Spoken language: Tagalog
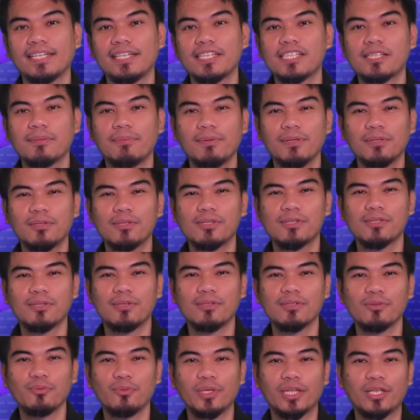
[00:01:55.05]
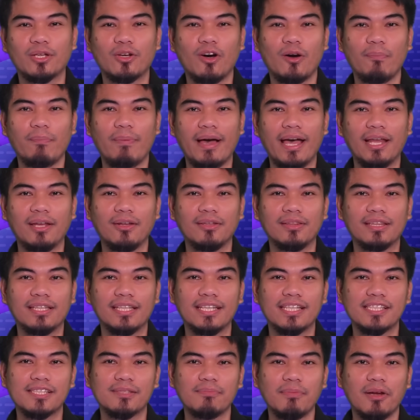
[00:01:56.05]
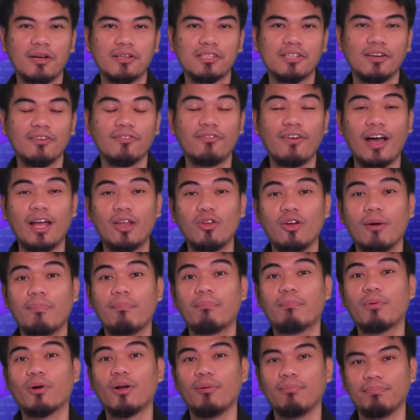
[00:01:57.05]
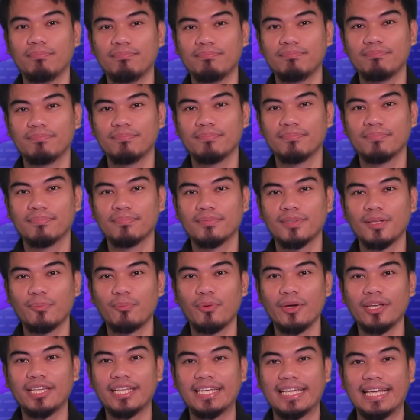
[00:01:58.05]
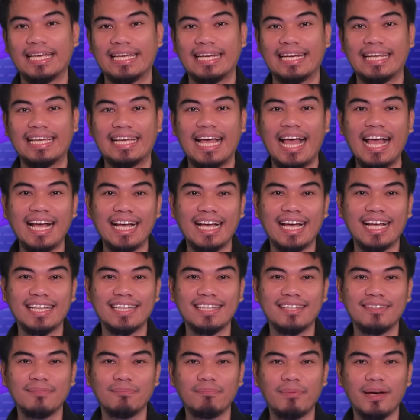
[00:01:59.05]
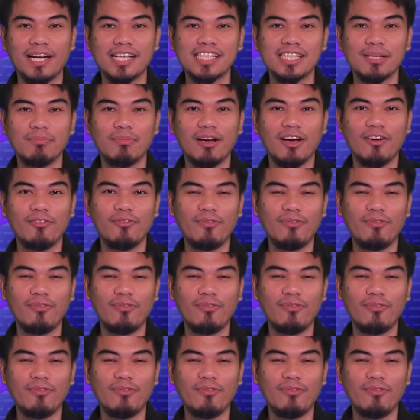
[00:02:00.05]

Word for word: Isa mong gusto ko with Copilot is meron siyang follow-up prompt na pwedeng i-click ka agad para sa mga